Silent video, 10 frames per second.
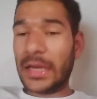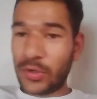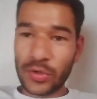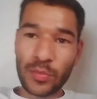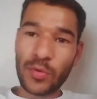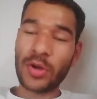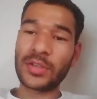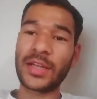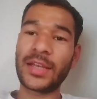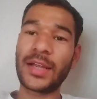वीडियो
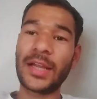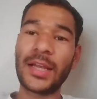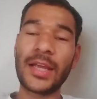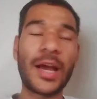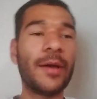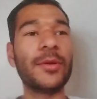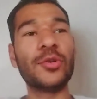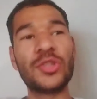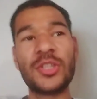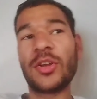ब्लॉग देखने के लिए अभी
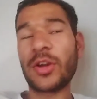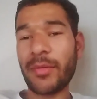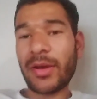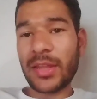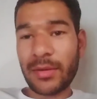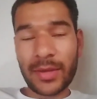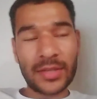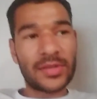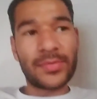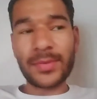कुछ दिनों के बाद हम
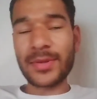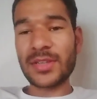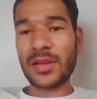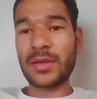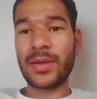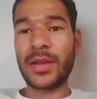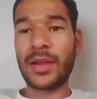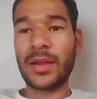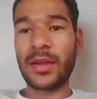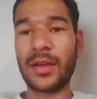एक सफ़र में जाने
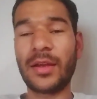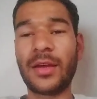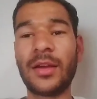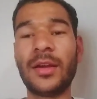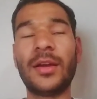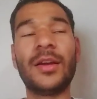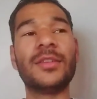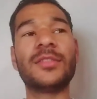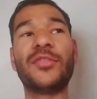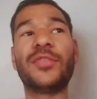वाले
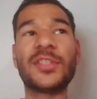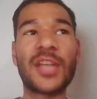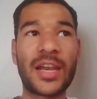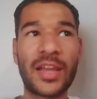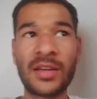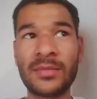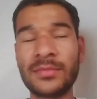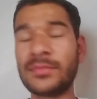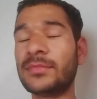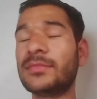हैं सफ़र जा रहे हैं
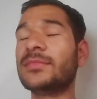हम